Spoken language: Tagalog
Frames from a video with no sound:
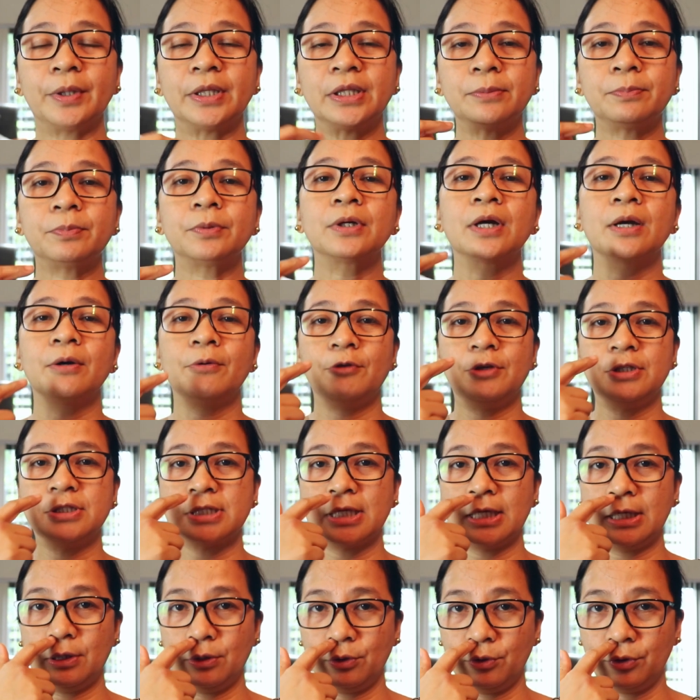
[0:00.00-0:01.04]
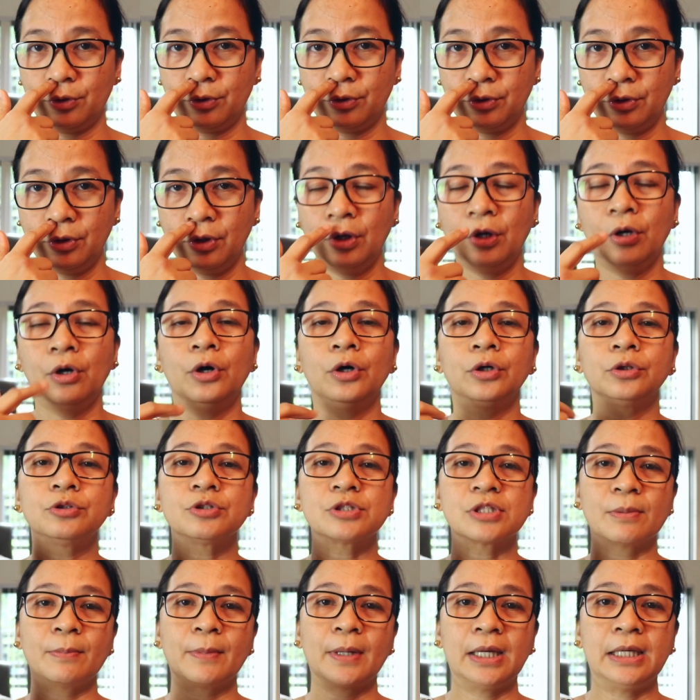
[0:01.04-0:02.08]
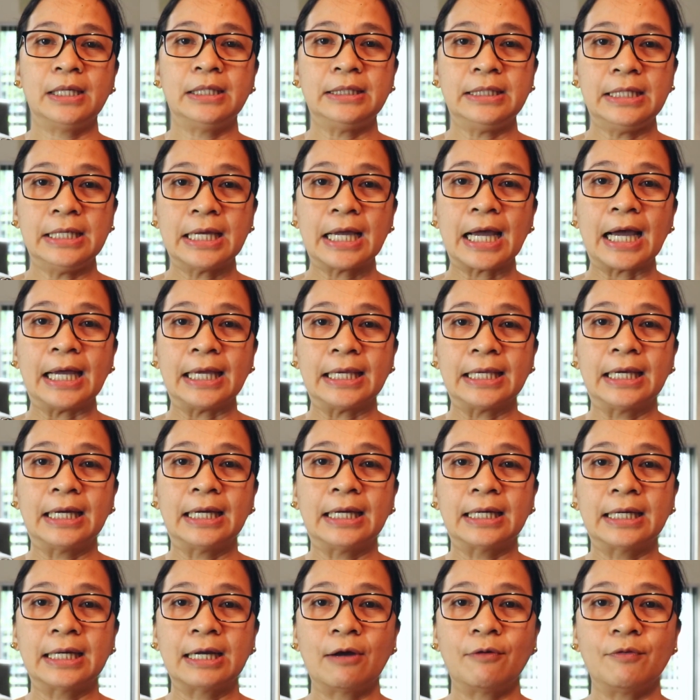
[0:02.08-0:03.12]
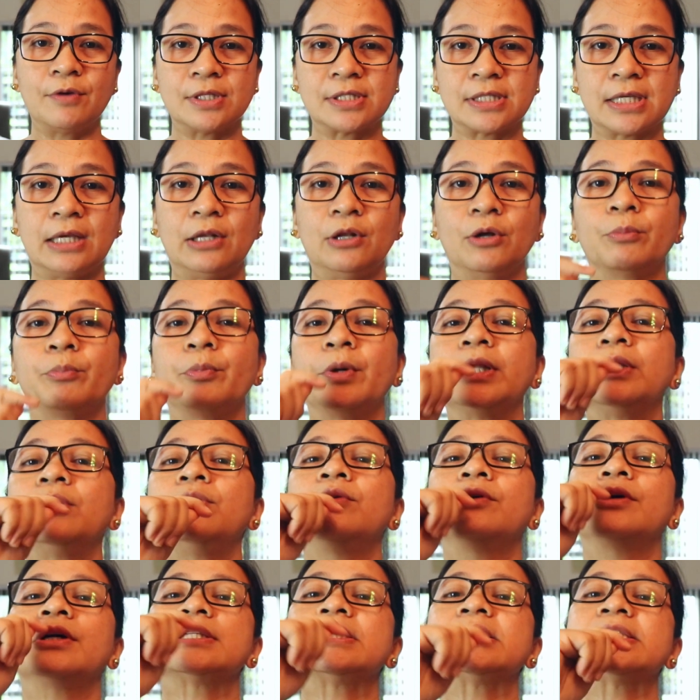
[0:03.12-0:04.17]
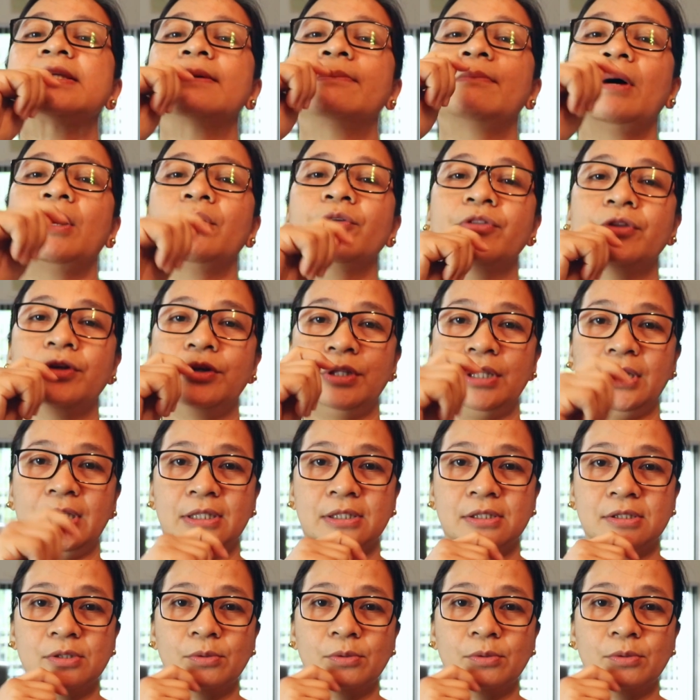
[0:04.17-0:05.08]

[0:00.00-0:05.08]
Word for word: pwede pong gawin sa ilong o doon sa mga hindi kayang gawin sa ilong, pwede ko kasi sa mouth yun eh.